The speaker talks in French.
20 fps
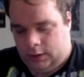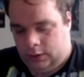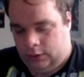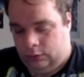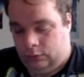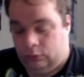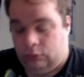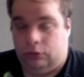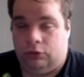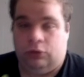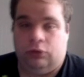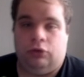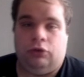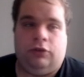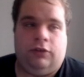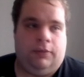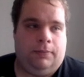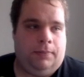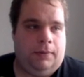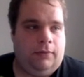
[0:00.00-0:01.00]
Donc,
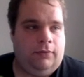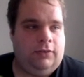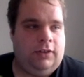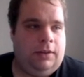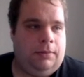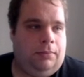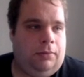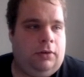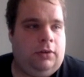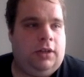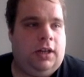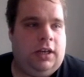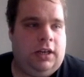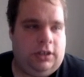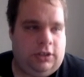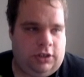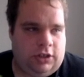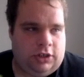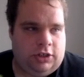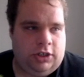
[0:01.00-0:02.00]
je vais pas vous apprendre à aller
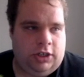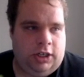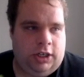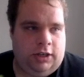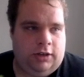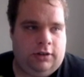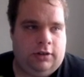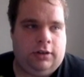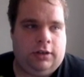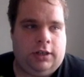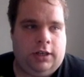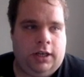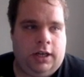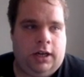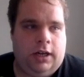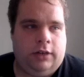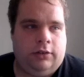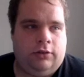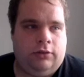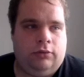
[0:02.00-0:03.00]
chercher euh,
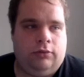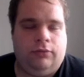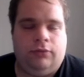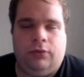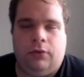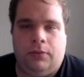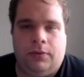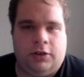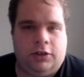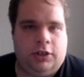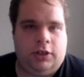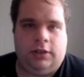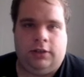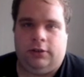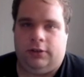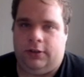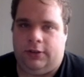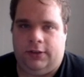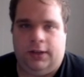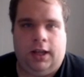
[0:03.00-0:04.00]
calque, nouveau, machin,
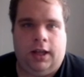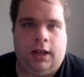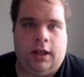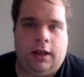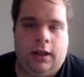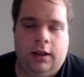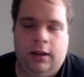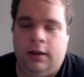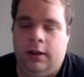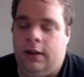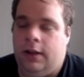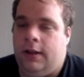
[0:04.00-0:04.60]
ça sert à rien.